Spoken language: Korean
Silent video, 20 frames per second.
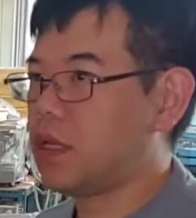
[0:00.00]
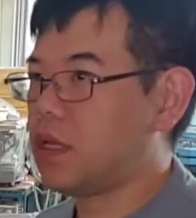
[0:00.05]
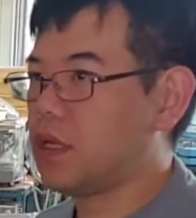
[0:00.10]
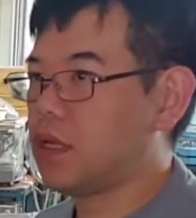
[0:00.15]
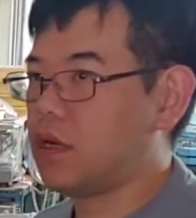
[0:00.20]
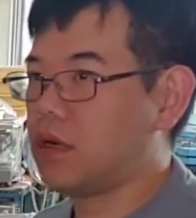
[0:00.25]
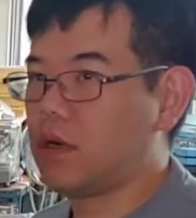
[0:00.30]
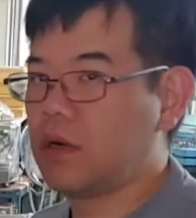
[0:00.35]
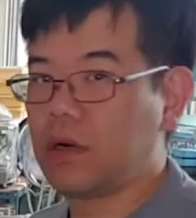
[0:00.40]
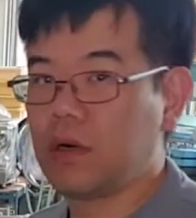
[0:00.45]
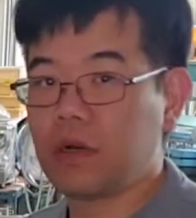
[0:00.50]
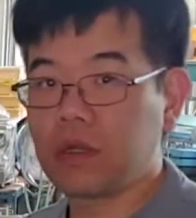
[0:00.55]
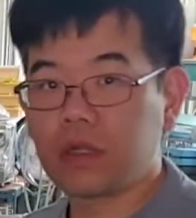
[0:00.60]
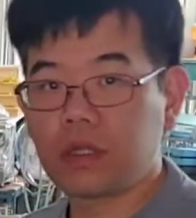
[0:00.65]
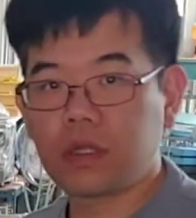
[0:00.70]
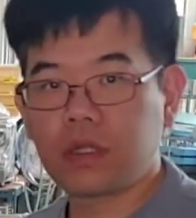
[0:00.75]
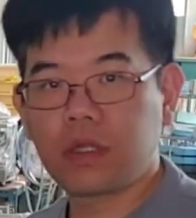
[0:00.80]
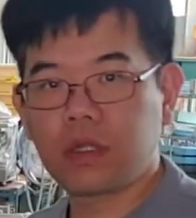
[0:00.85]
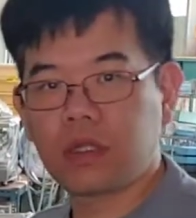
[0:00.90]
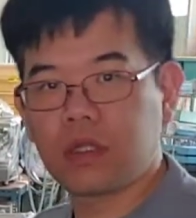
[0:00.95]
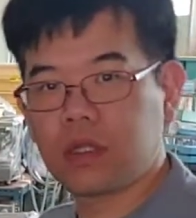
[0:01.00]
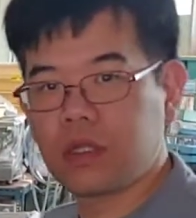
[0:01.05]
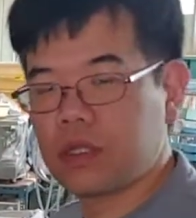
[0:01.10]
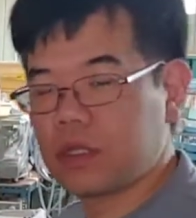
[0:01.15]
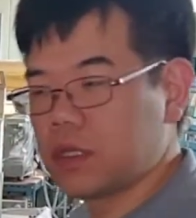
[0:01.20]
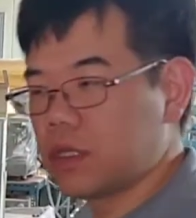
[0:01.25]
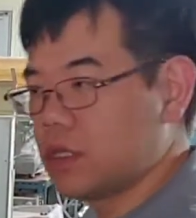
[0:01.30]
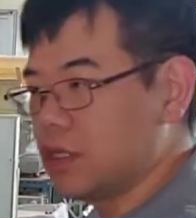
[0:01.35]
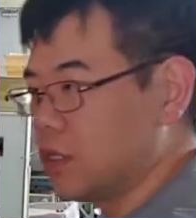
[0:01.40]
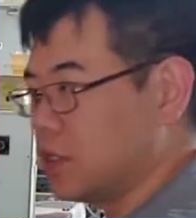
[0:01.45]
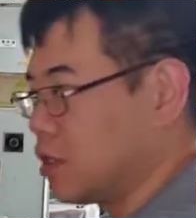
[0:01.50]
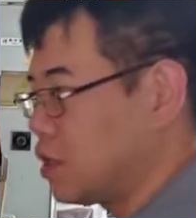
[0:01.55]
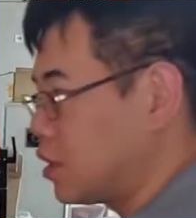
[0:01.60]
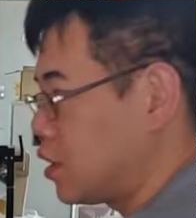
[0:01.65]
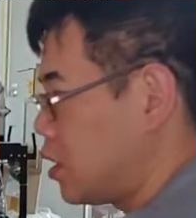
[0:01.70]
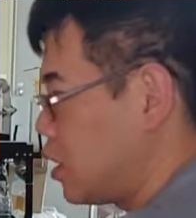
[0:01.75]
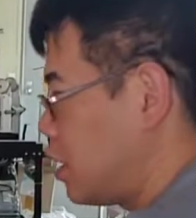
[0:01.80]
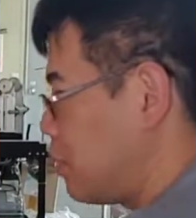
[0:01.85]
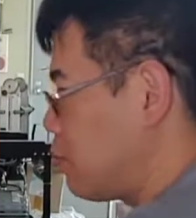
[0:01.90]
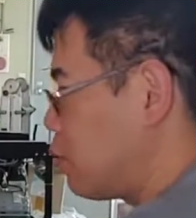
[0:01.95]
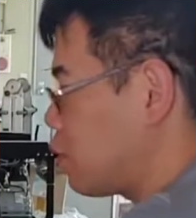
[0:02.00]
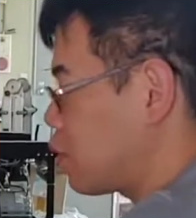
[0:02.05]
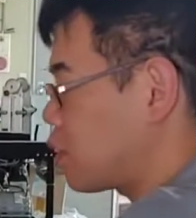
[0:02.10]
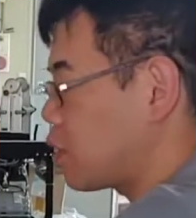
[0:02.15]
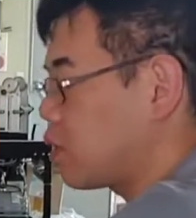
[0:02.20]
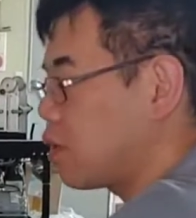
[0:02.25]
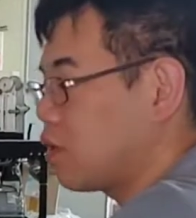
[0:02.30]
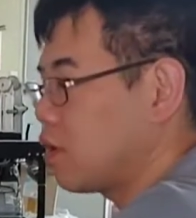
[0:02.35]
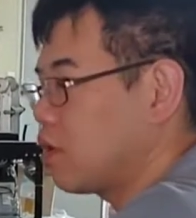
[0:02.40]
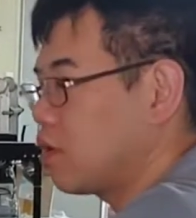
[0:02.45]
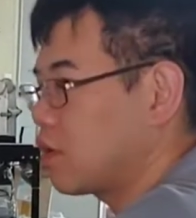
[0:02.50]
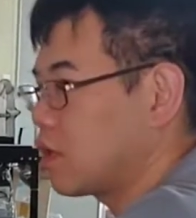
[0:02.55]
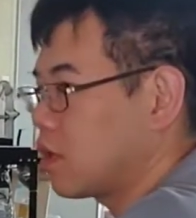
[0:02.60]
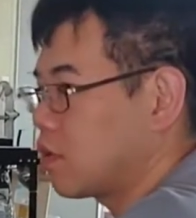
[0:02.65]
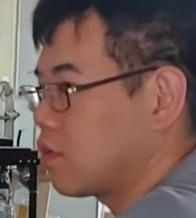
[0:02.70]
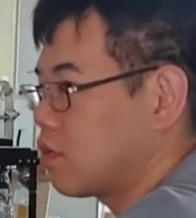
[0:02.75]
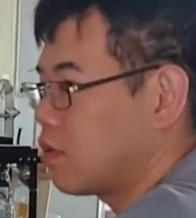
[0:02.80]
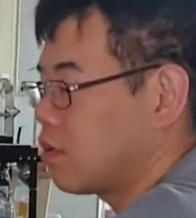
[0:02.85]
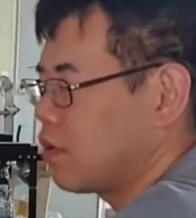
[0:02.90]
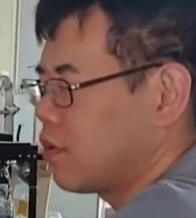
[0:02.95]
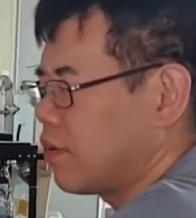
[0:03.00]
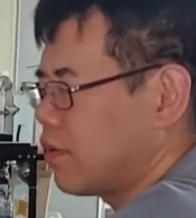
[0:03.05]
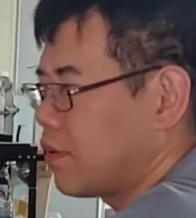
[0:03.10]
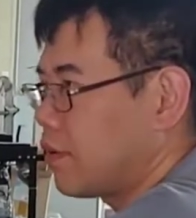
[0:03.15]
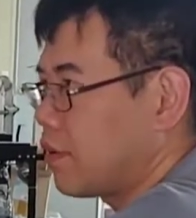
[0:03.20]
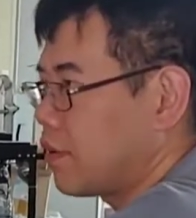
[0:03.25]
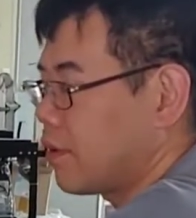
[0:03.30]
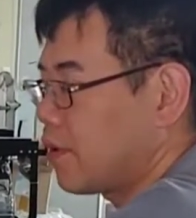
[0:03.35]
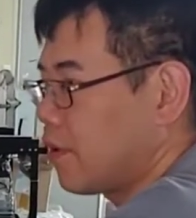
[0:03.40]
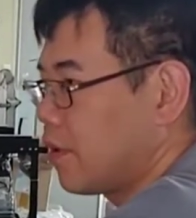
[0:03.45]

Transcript: 이거 그 드림 로스터라고